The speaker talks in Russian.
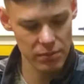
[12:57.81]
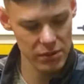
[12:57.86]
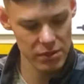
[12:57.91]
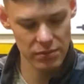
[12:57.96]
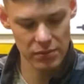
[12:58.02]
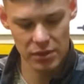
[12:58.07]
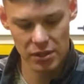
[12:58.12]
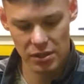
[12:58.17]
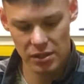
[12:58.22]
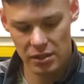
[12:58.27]

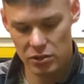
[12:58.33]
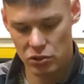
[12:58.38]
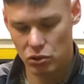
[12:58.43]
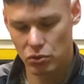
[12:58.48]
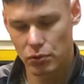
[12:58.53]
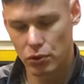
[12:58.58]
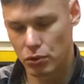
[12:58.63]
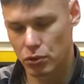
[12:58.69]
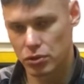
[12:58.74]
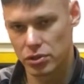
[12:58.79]
Посмотрите,
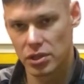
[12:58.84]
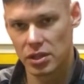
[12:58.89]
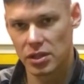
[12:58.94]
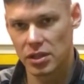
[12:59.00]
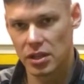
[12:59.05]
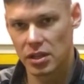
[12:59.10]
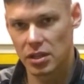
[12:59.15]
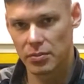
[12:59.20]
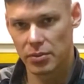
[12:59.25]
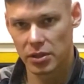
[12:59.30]
особых усилий
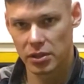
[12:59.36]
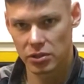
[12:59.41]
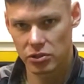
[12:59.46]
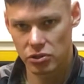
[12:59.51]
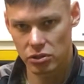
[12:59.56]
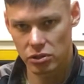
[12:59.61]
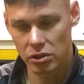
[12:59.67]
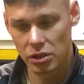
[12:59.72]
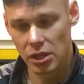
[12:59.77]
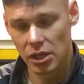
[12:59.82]
я не
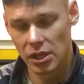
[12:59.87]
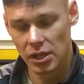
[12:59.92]
приложил.